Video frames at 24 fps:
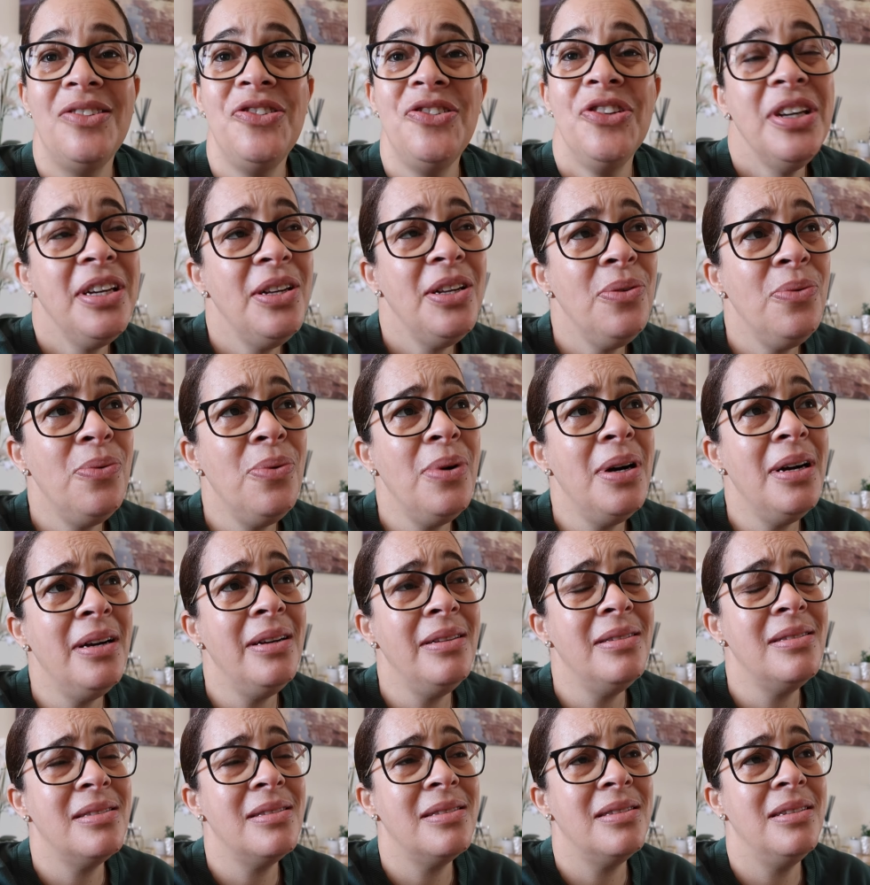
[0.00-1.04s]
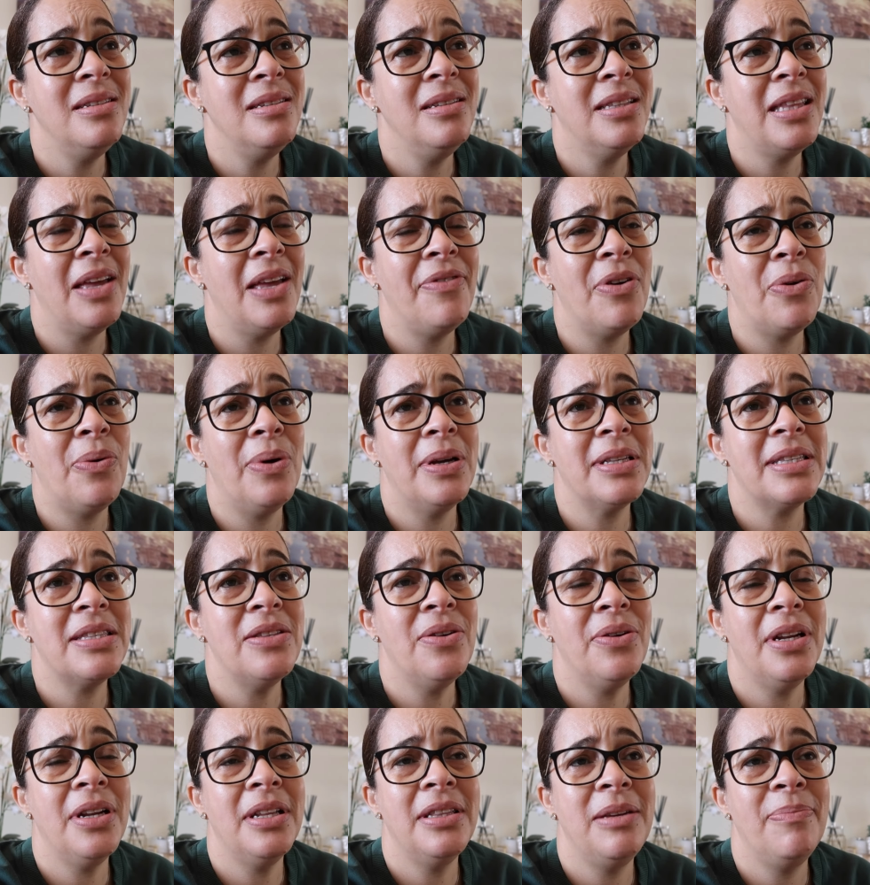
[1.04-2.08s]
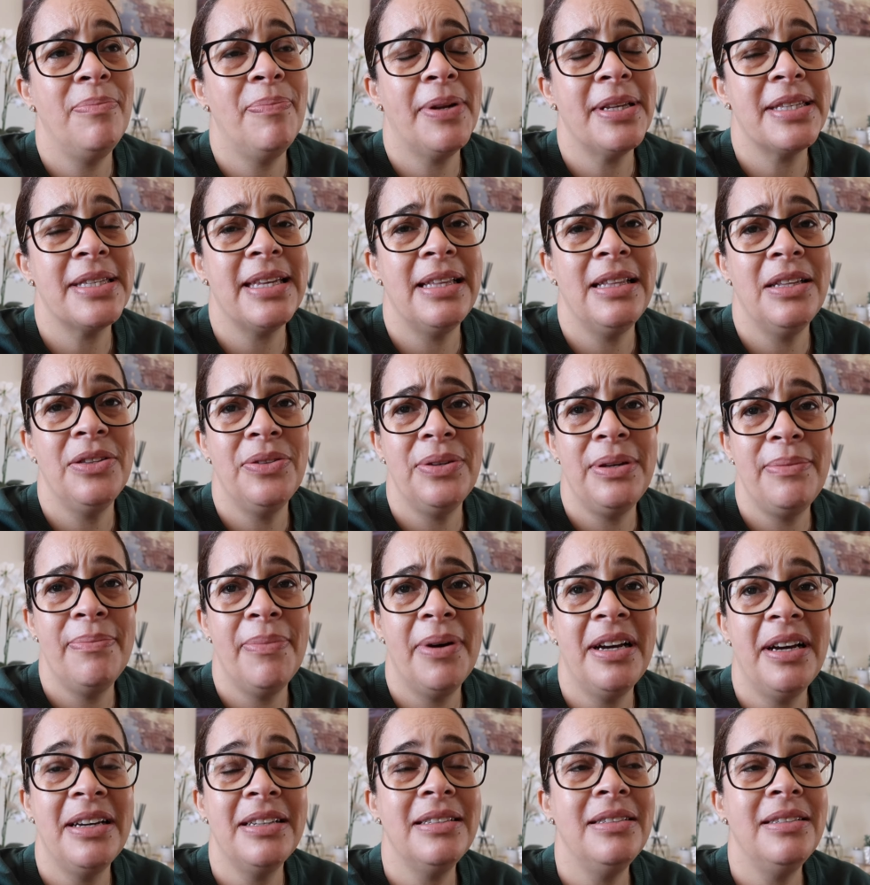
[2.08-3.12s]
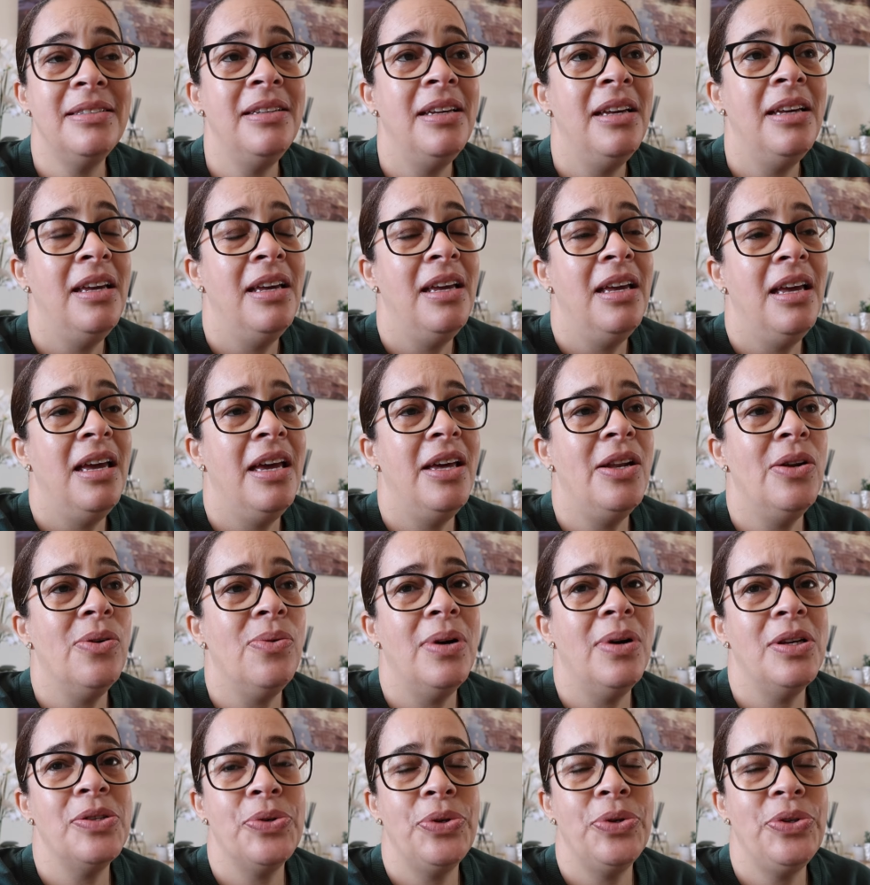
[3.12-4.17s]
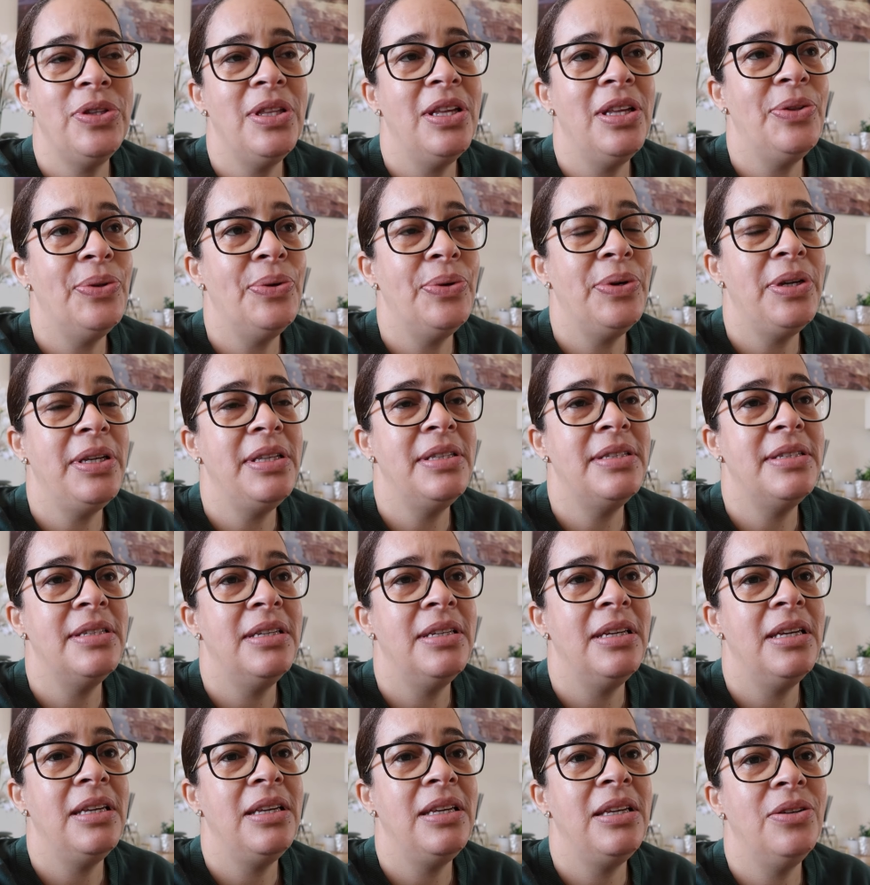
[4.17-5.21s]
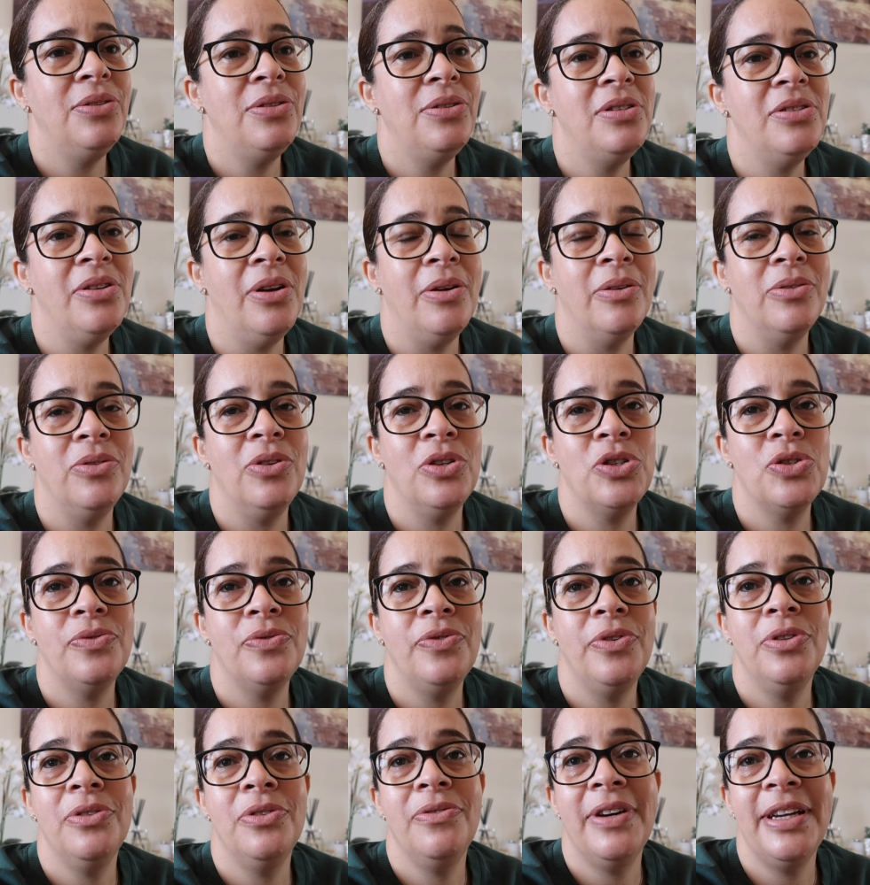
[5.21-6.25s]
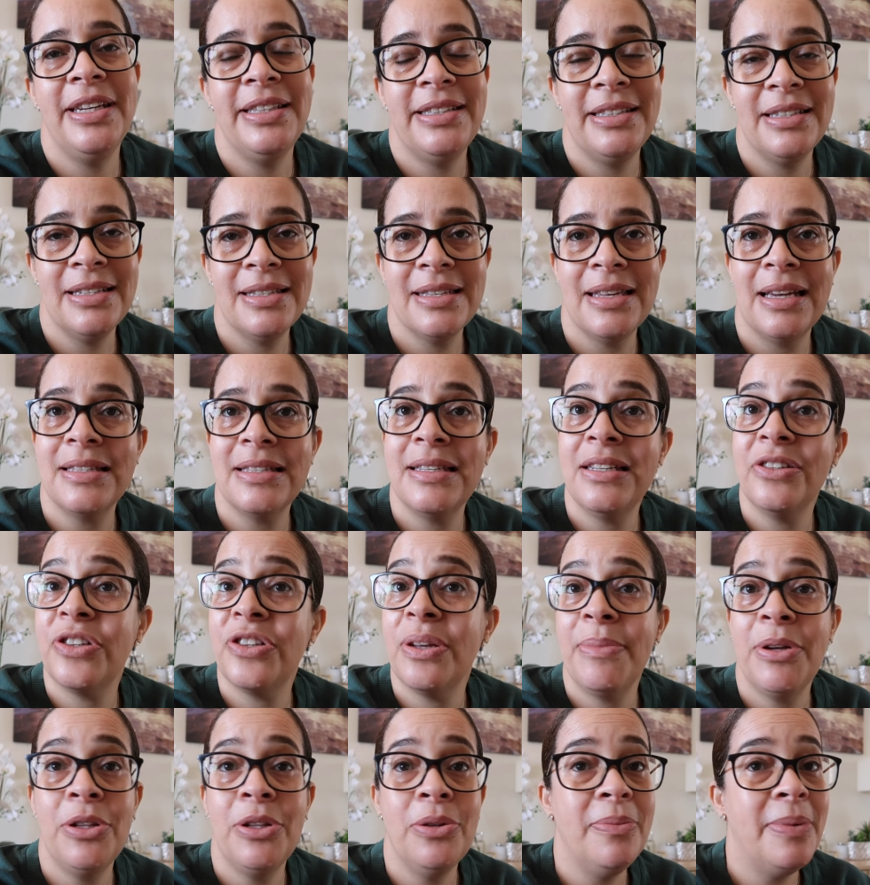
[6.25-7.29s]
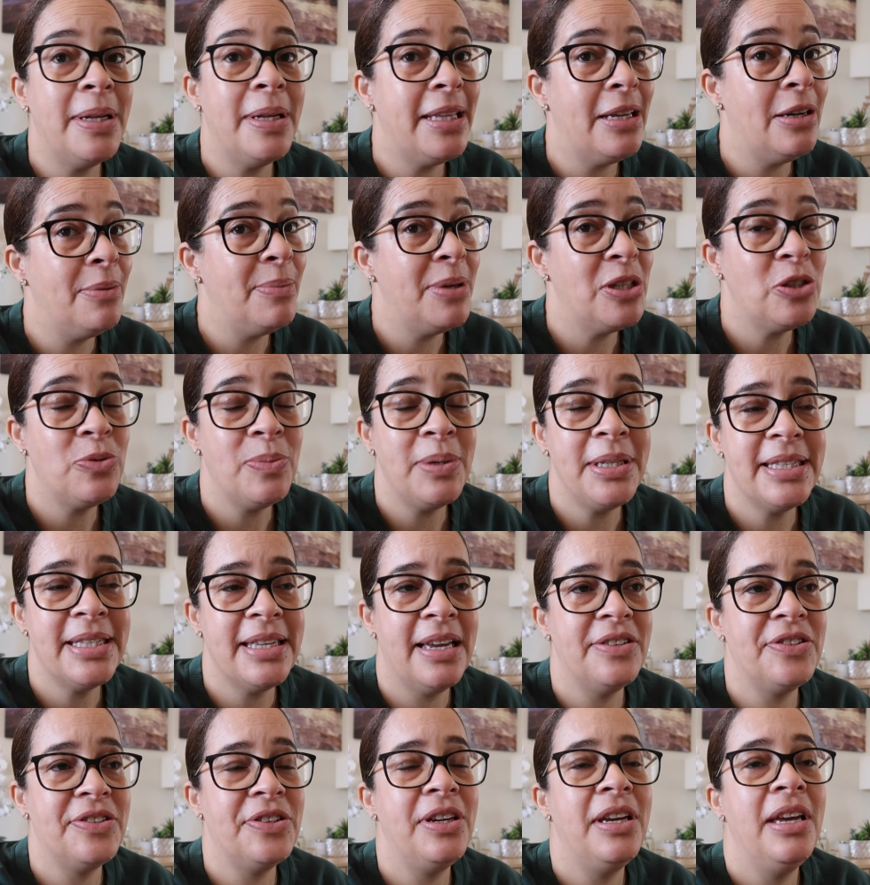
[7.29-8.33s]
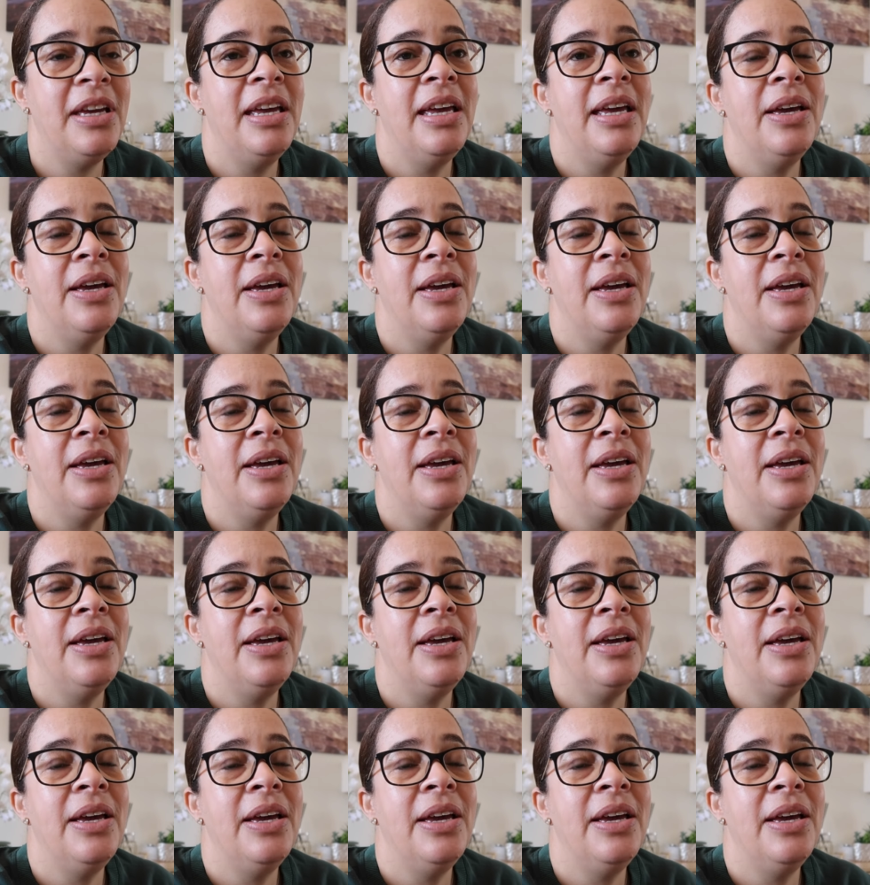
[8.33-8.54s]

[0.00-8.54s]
já eram quase, estava quase na hora de ir para a sala do embarque, eram quase 8 da noite e eu disse, ó, oh, nosso voo não vai atrasar, se eles também não mandaram mais mensagem.